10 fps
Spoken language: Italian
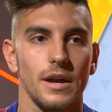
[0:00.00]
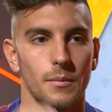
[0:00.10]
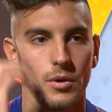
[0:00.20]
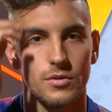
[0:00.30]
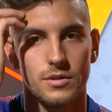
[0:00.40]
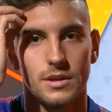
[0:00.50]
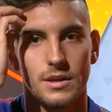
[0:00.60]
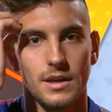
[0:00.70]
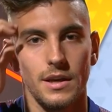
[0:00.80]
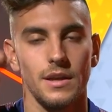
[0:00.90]
anche modo
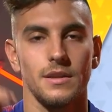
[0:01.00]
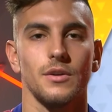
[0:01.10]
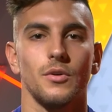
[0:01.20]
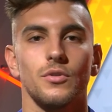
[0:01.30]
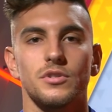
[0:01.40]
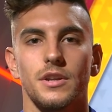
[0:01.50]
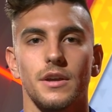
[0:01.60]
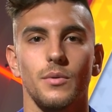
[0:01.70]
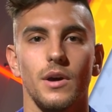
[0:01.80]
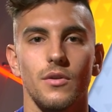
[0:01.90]
di, di
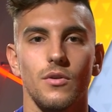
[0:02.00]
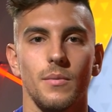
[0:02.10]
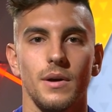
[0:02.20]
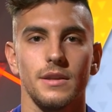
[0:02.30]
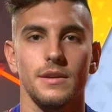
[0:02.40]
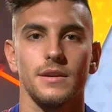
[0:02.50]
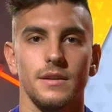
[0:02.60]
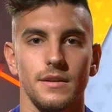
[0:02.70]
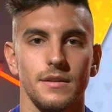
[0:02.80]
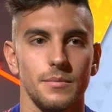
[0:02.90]
conoscere qui a Roma,
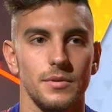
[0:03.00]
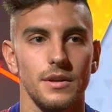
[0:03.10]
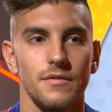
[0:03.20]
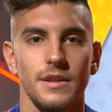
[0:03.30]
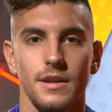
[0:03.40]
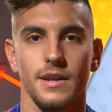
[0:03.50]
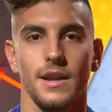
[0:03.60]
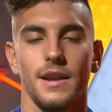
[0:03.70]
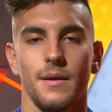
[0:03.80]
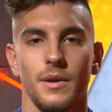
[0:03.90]
di, di, poter vedere in
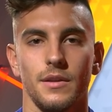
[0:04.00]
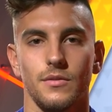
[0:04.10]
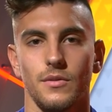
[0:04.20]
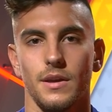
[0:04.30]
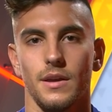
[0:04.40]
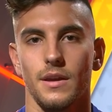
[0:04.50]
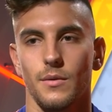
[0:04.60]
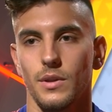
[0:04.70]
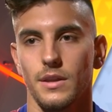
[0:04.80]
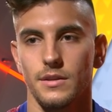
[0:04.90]
allenamento e
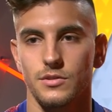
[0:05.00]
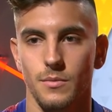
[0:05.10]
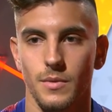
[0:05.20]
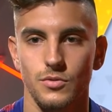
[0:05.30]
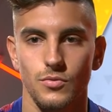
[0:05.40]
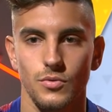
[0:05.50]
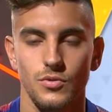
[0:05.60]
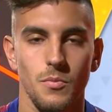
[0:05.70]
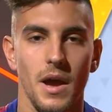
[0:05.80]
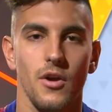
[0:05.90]
quindi insomma su,
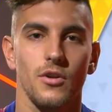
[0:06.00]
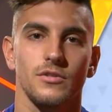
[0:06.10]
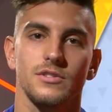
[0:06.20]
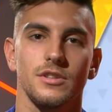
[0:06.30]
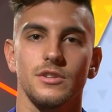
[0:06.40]
su Maicon non si